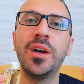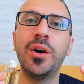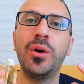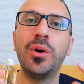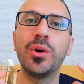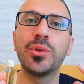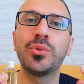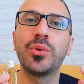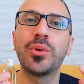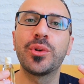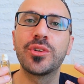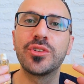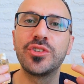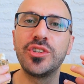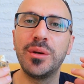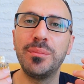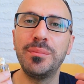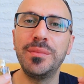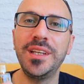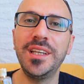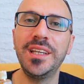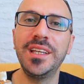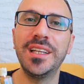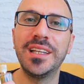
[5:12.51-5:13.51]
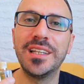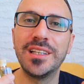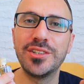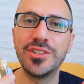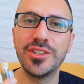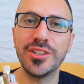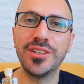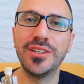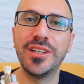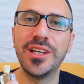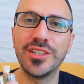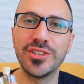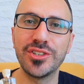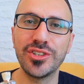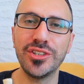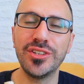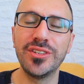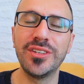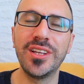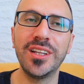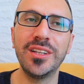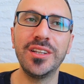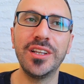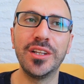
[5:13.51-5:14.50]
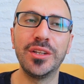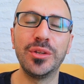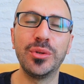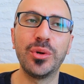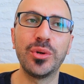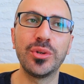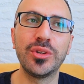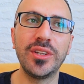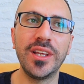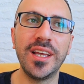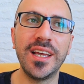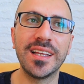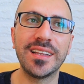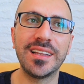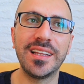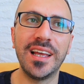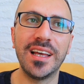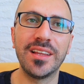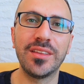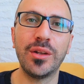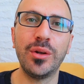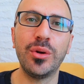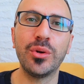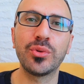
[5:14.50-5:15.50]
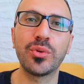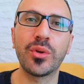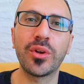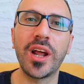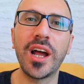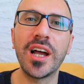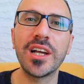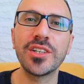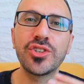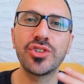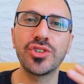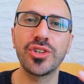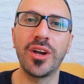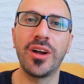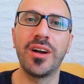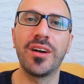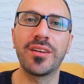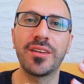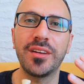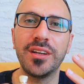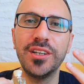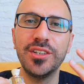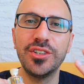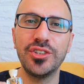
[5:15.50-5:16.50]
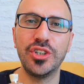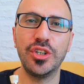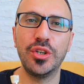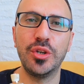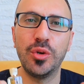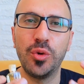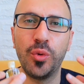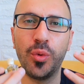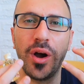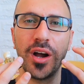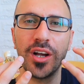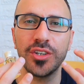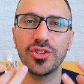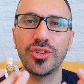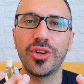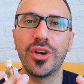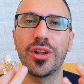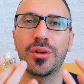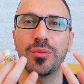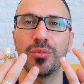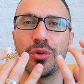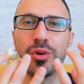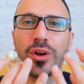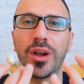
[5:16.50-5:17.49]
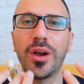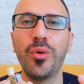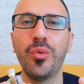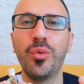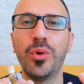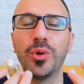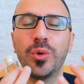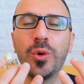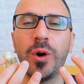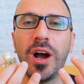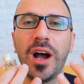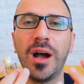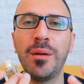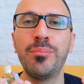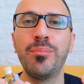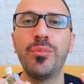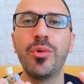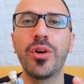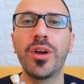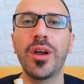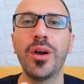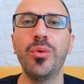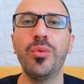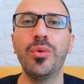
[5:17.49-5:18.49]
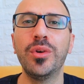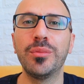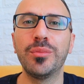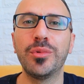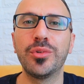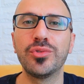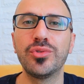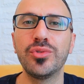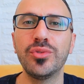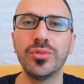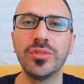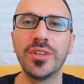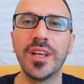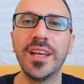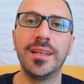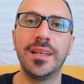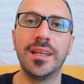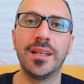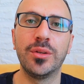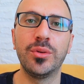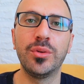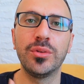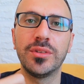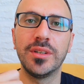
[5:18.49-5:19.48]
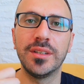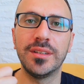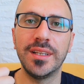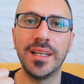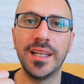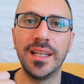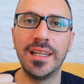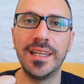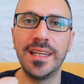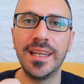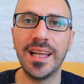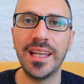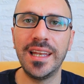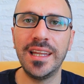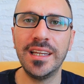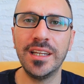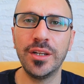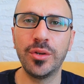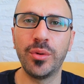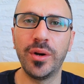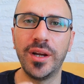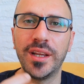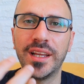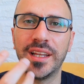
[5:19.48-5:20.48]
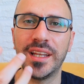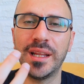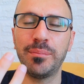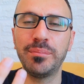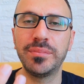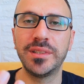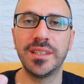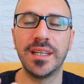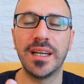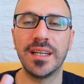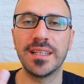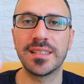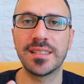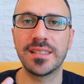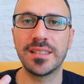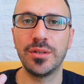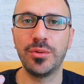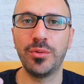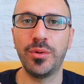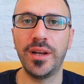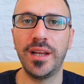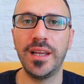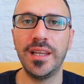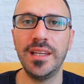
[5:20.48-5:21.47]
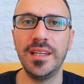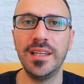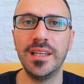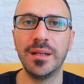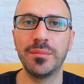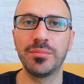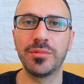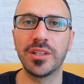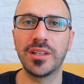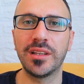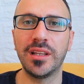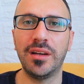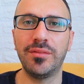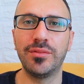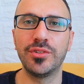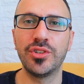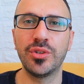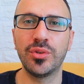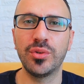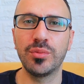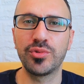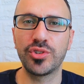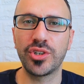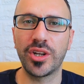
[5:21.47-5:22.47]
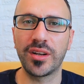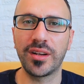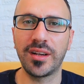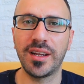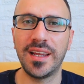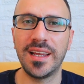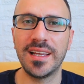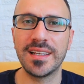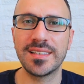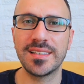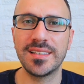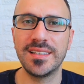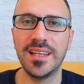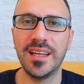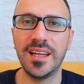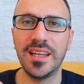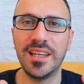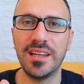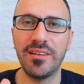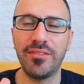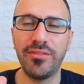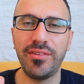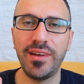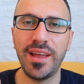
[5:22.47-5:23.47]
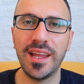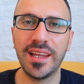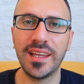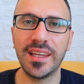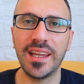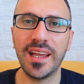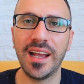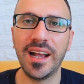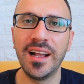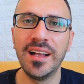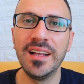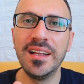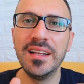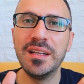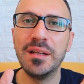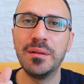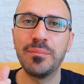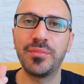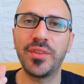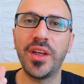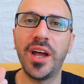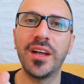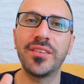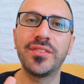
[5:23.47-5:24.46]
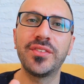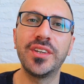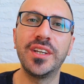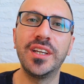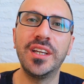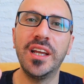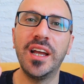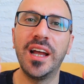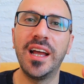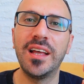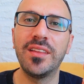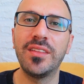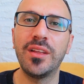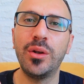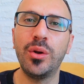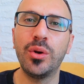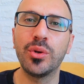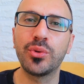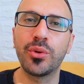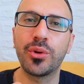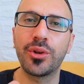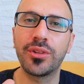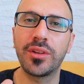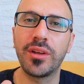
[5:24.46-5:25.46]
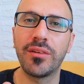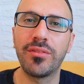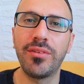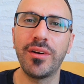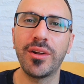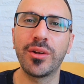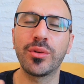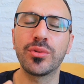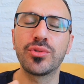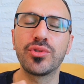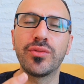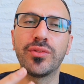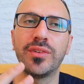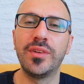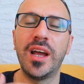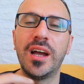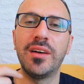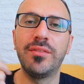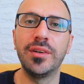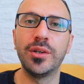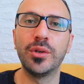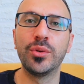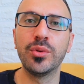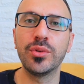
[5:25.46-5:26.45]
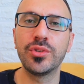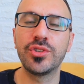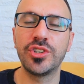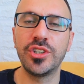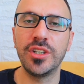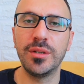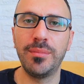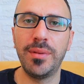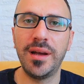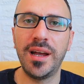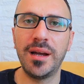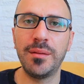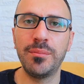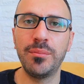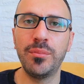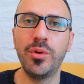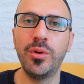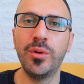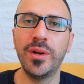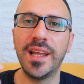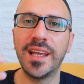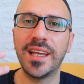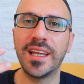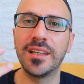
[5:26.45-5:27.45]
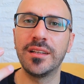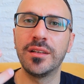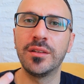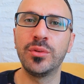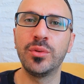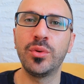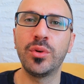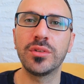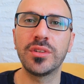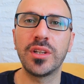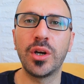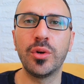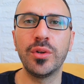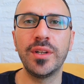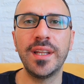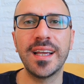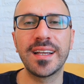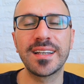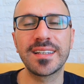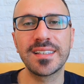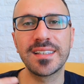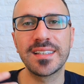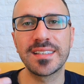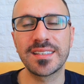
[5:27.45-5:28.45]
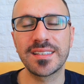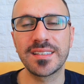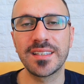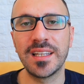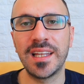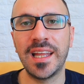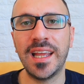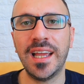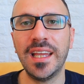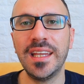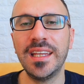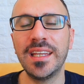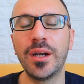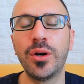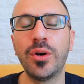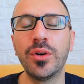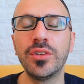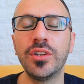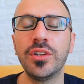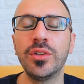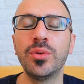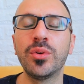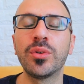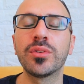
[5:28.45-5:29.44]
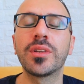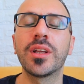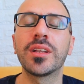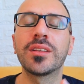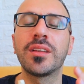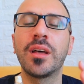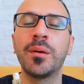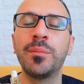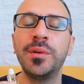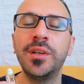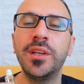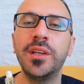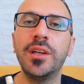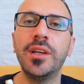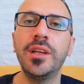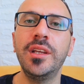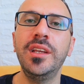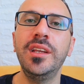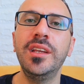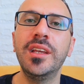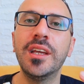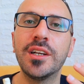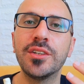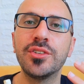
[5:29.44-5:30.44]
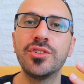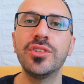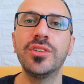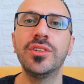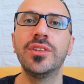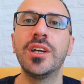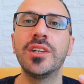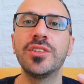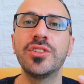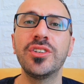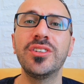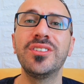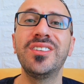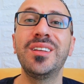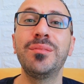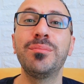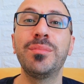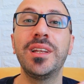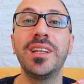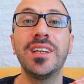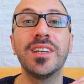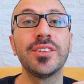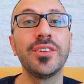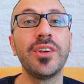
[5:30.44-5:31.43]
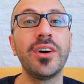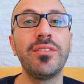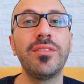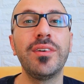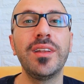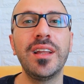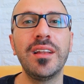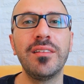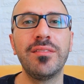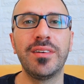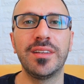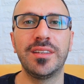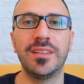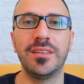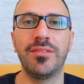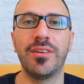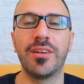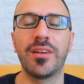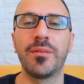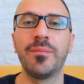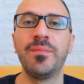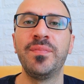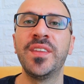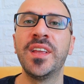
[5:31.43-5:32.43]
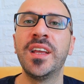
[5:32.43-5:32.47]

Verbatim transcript: عطر جميل جدا جدا النوتات لهذا العطر أشهر إشي وأشهر مكون وأهم مكون موجود هي نوتة اليالينج وهي نبتة استوائية بتطلع في جنوب شرق آسيا هي فاكهة تعطي هذا العطر تفرج شفناها في جوتشي بامبو لكن النوتة هناك اصطناعية هون النوتة طبيعية جدا جدا بالإضافة للفاتيفا